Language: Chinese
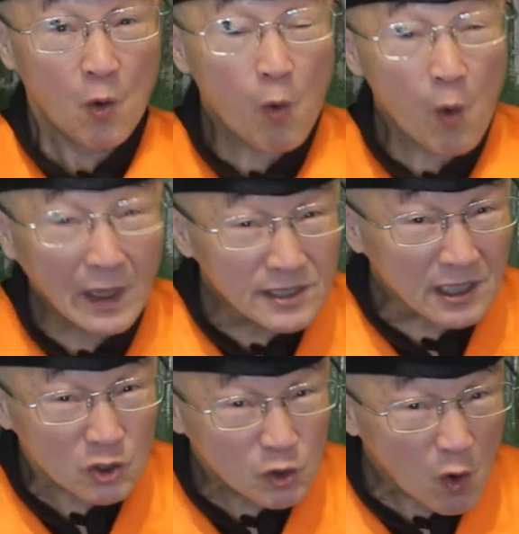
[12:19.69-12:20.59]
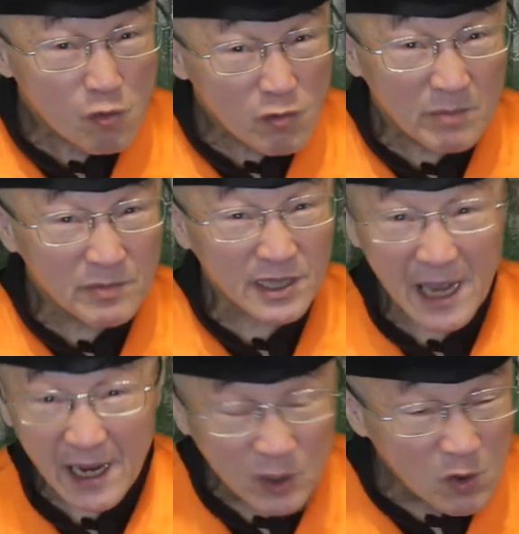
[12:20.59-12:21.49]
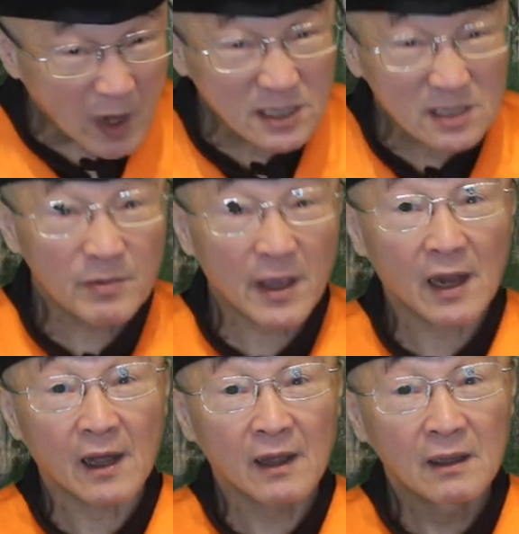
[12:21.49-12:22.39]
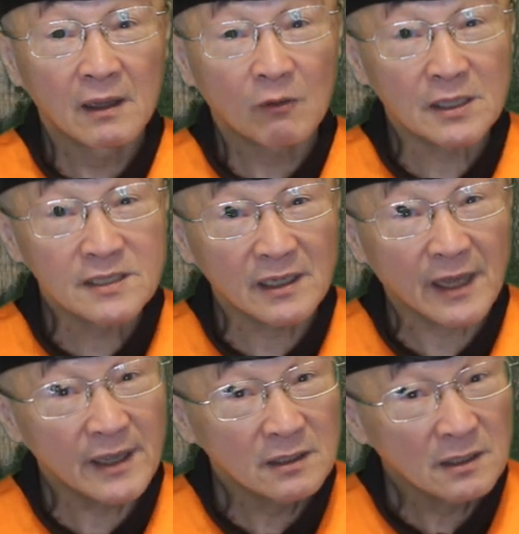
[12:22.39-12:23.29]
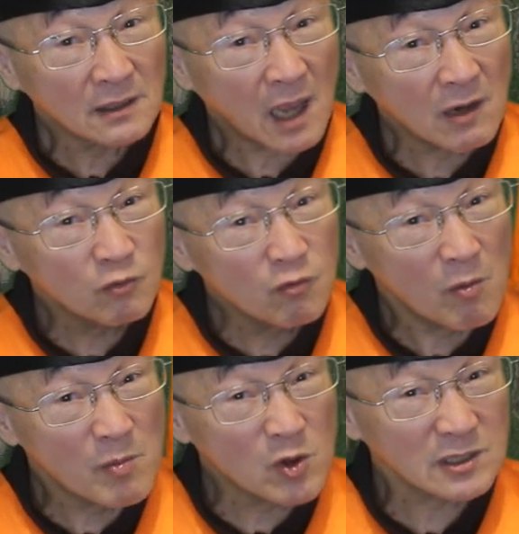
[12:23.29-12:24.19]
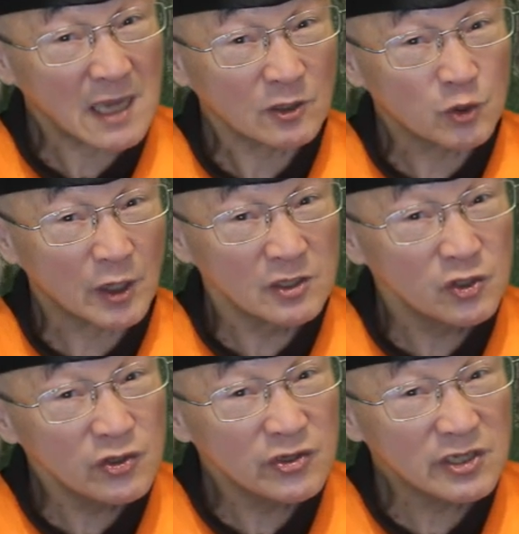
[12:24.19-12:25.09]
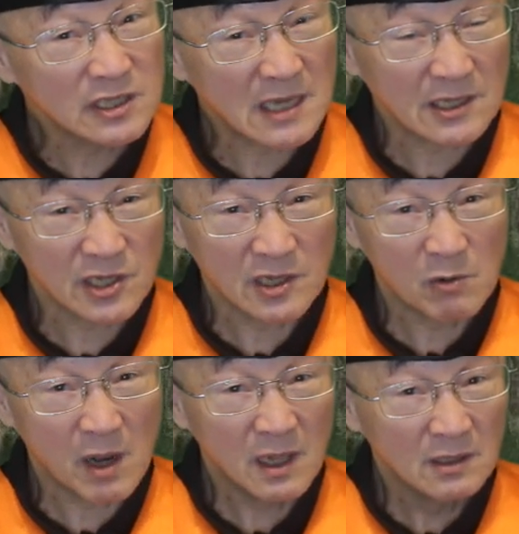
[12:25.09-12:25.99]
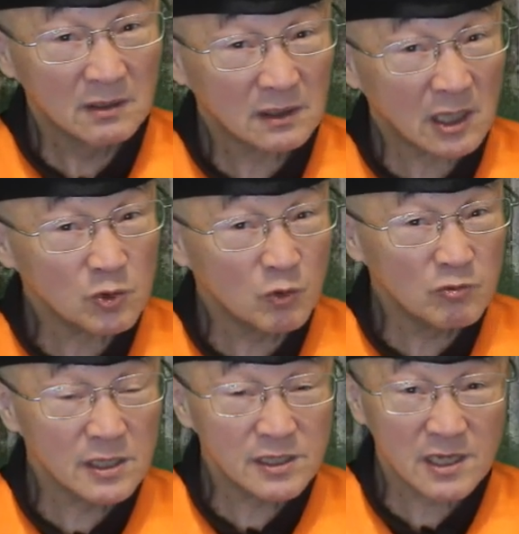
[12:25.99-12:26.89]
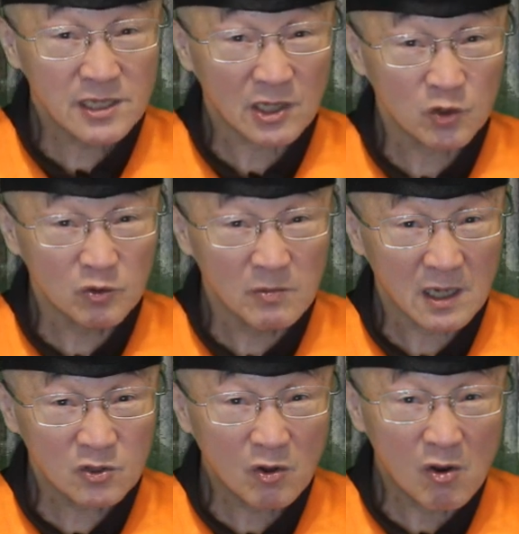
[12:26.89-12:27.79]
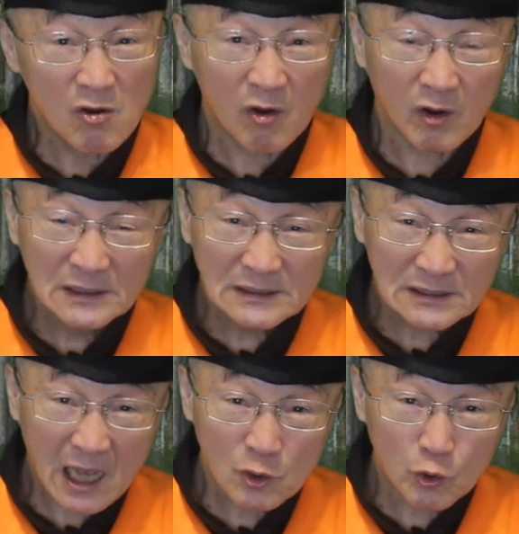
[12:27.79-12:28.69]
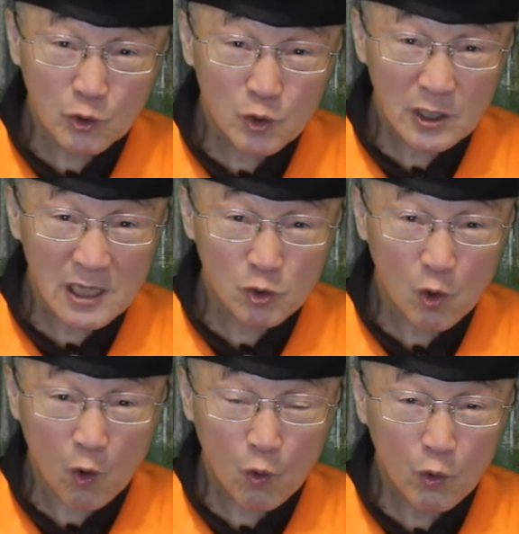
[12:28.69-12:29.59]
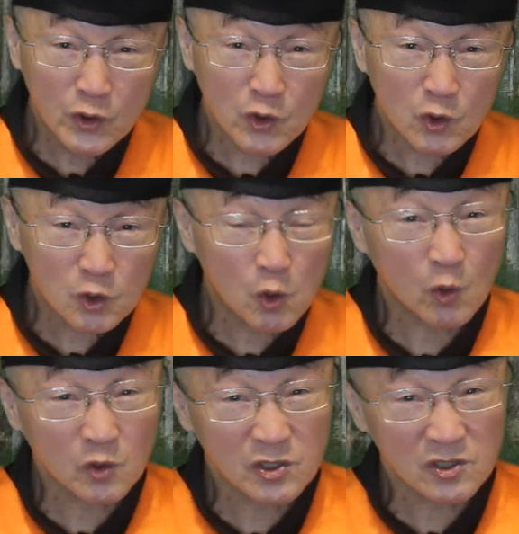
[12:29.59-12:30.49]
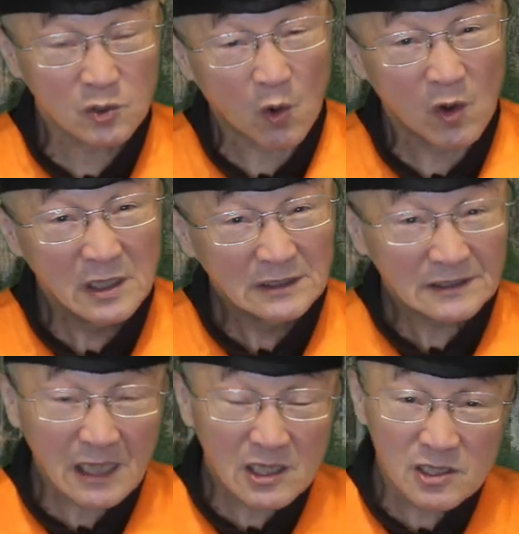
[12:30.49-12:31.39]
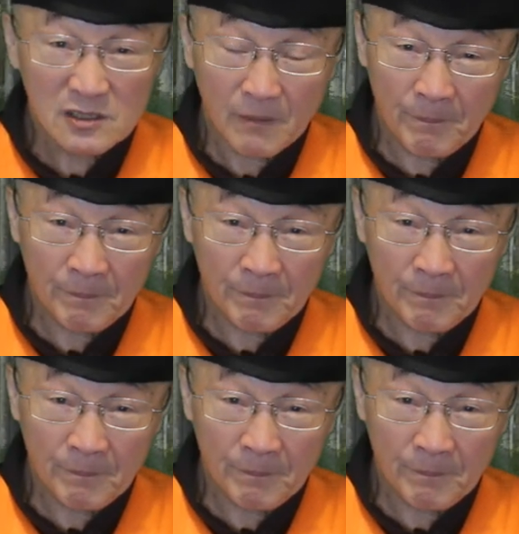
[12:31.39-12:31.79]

反正所有的物件，伊拢改这边啦。反正呢，他如果没有掌权，继续掌权的话，他就沦为阶下囚嘛。所以讲哈，他纯粹在做困兽之斗，但是。